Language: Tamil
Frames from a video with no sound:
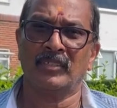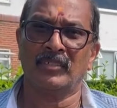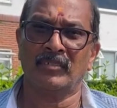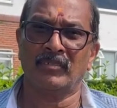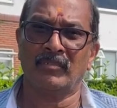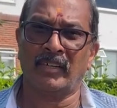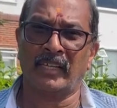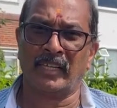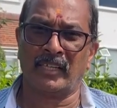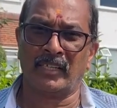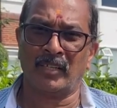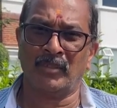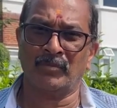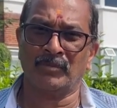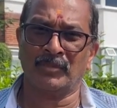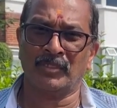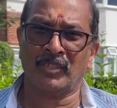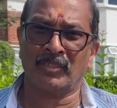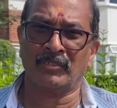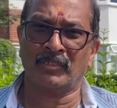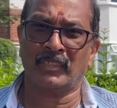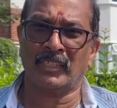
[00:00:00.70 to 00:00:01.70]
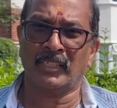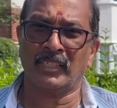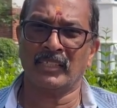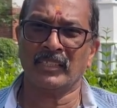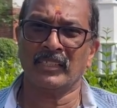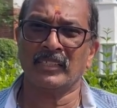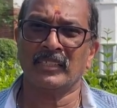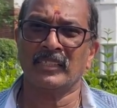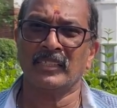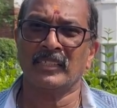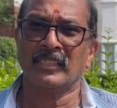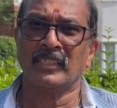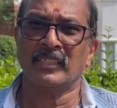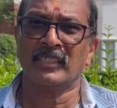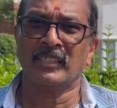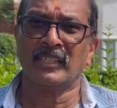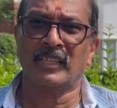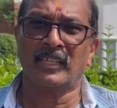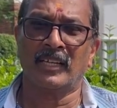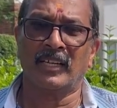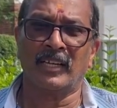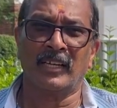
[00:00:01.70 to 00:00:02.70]
வணக்கம் உறவுகளே
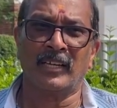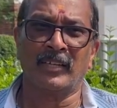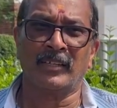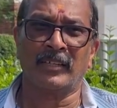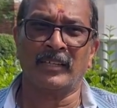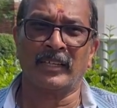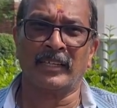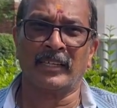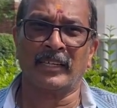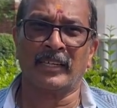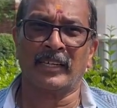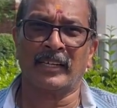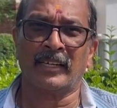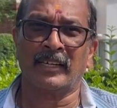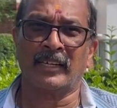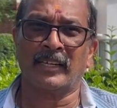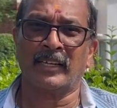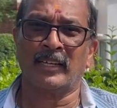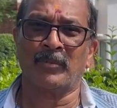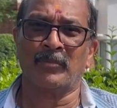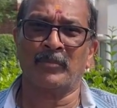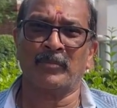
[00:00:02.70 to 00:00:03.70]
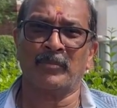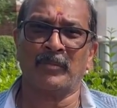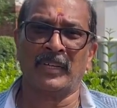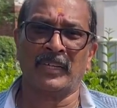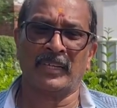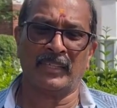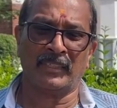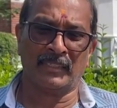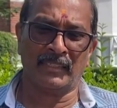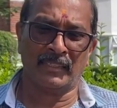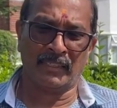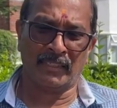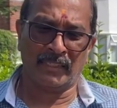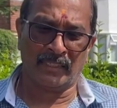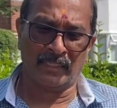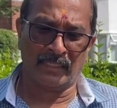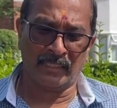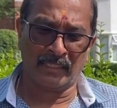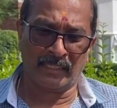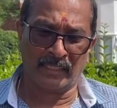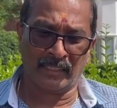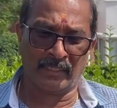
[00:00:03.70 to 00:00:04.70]
இன்றைக்கு எங்களோட பக்கத்தில்
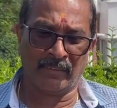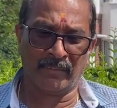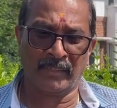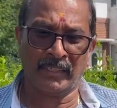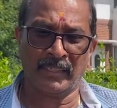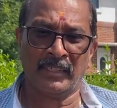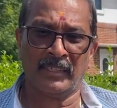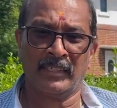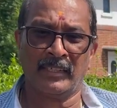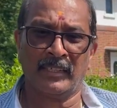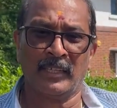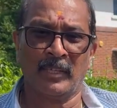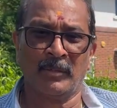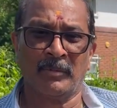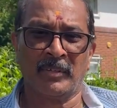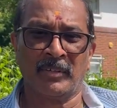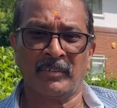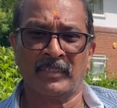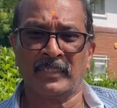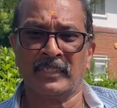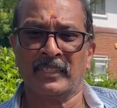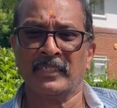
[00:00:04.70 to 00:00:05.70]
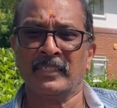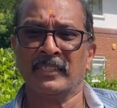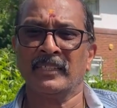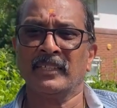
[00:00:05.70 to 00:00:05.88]
இருக்கிறவே எங்களோட நெய்பர் வந்து